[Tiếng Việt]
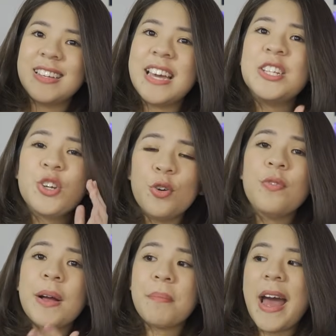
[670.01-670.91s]
ghi chú
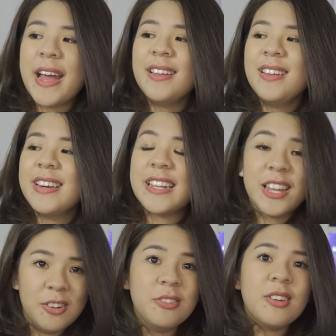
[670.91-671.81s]
văn bản điện
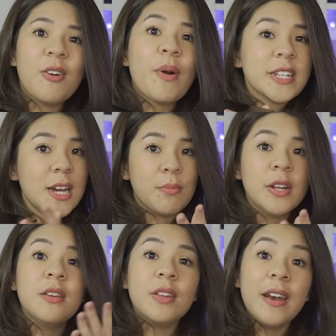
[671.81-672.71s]
tử nó quan trọng
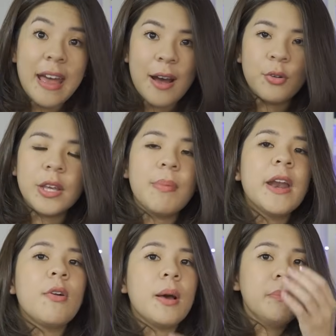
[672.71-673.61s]
đến như thế nào thì bắt
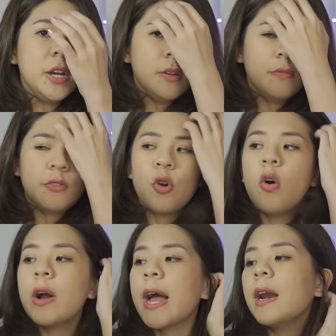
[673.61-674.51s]
đầu là mình
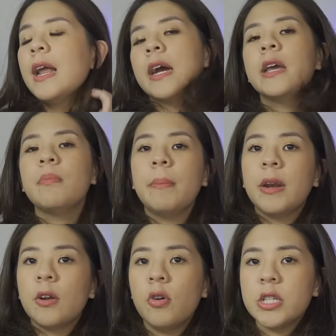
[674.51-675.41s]
cố gắng là khi mà
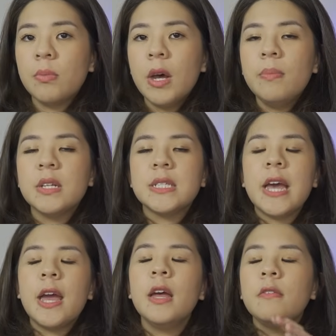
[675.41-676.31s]
mình ngồi trong lớp mình
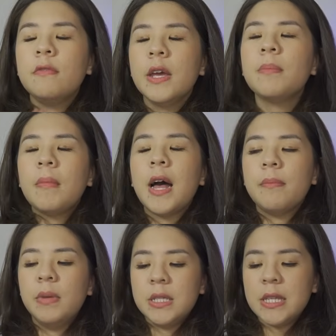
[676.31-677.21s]
sẽ viết bài
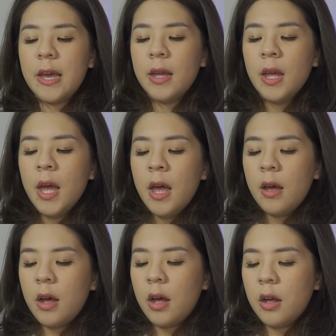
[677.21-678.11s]
mình sẽ uh,